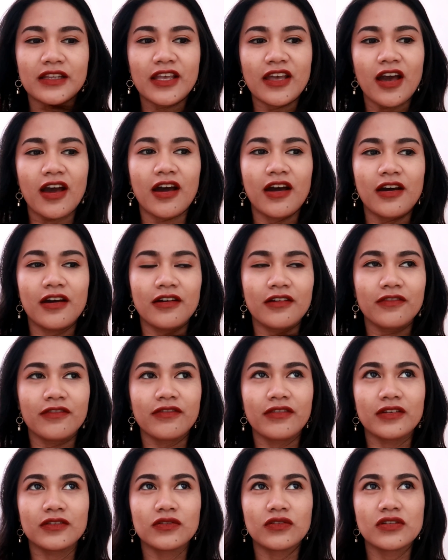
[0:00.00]
they have,
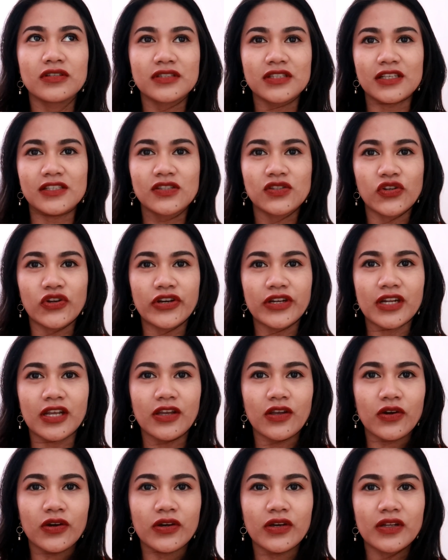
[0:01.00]
dun sa store
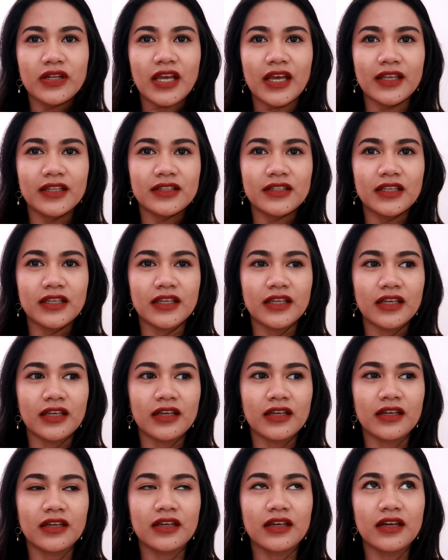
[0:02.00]
na yon I think,
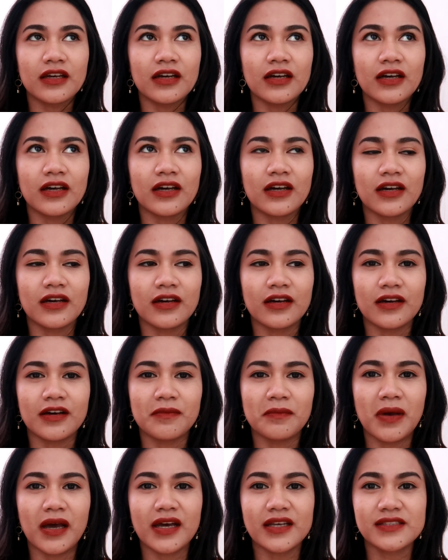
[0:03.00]

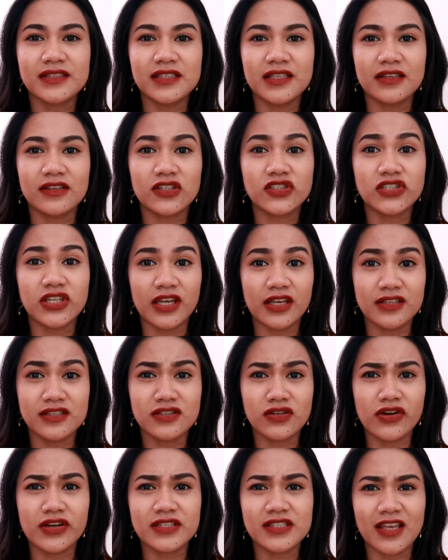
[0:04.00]
uh, mga 6
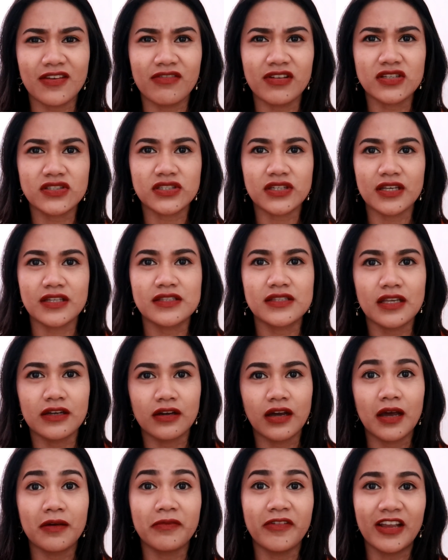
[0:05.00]
shades or 7 shades
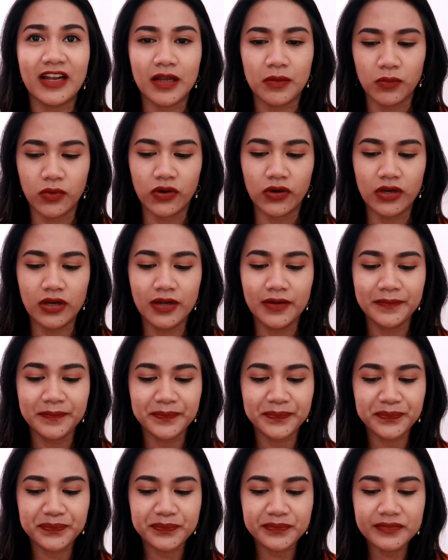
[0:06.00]
ang available.
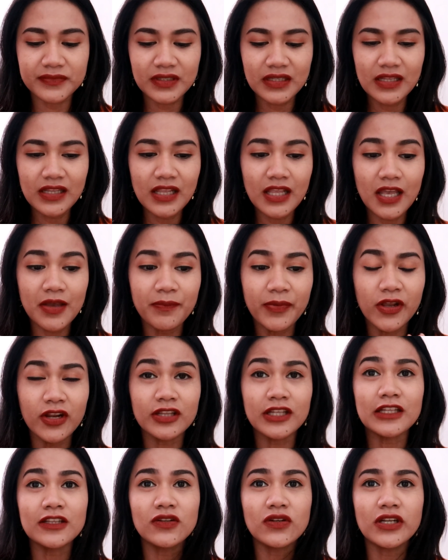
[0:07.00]

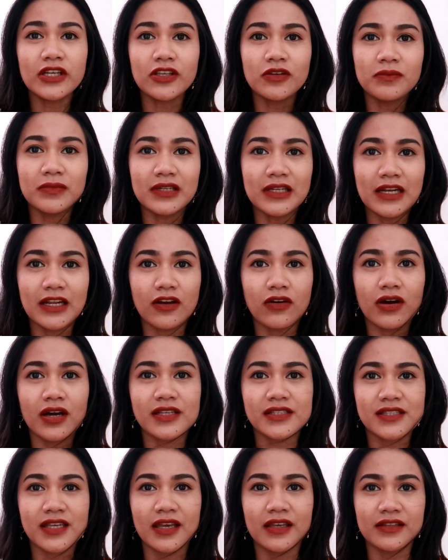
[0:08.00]
Pero tatlo lang yung binili ko
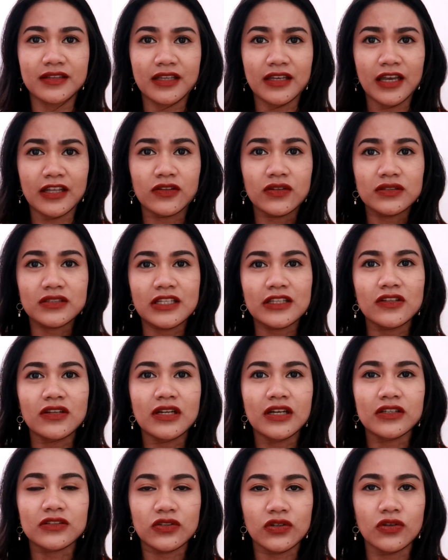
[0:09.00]
kasi I think itong
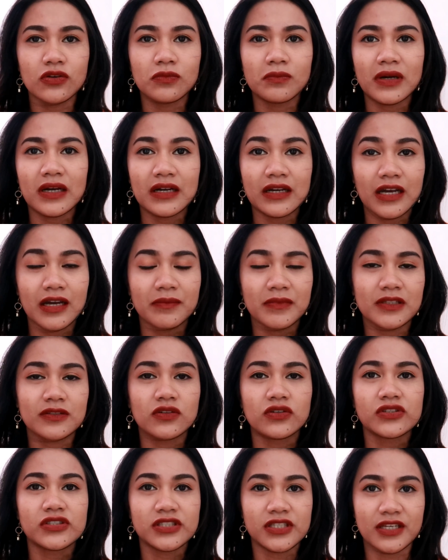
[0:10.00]
tatlo lang to yung magagamit
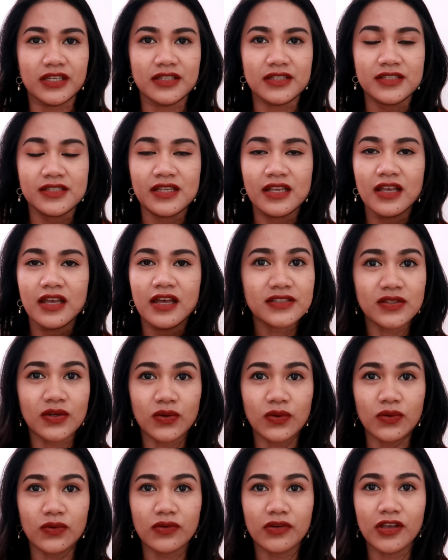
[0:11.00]
kong shade.
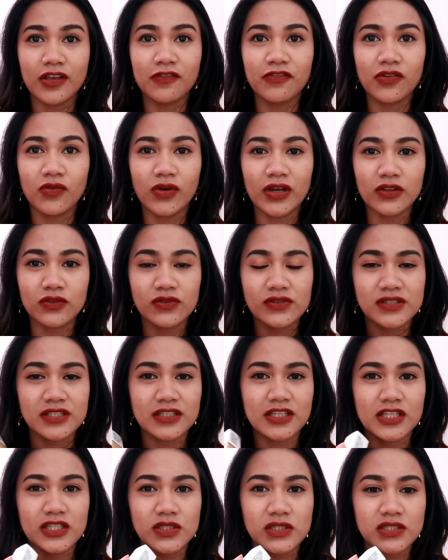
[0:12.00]
So, if you want to
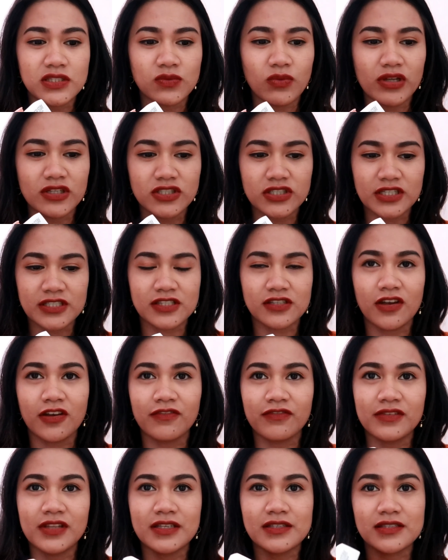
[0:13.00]
see the swatches
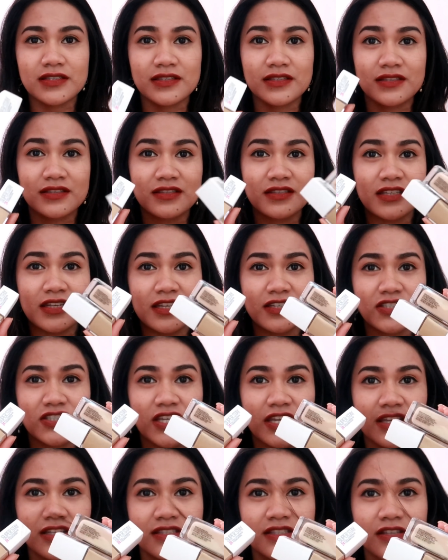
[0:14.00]
of these three
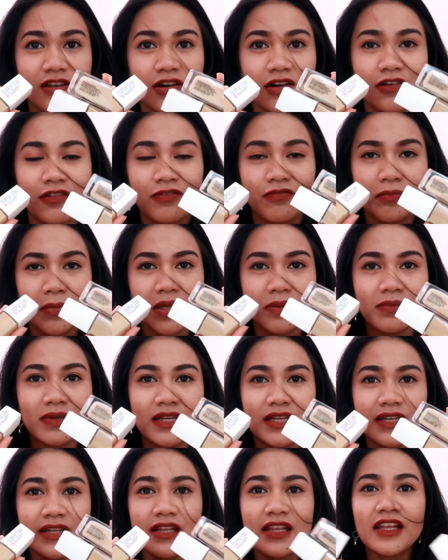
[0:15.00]
shades of
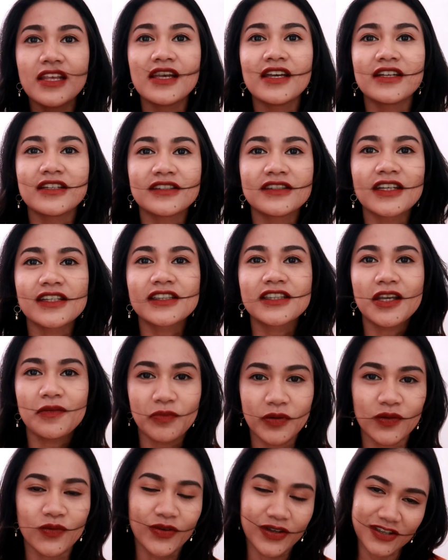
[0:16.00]
Maybelline, just
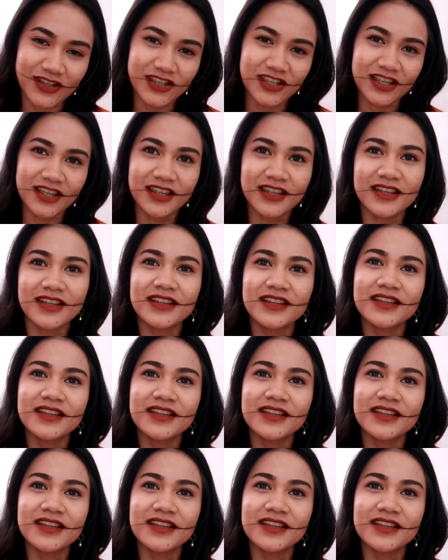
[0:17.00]
keep on watching.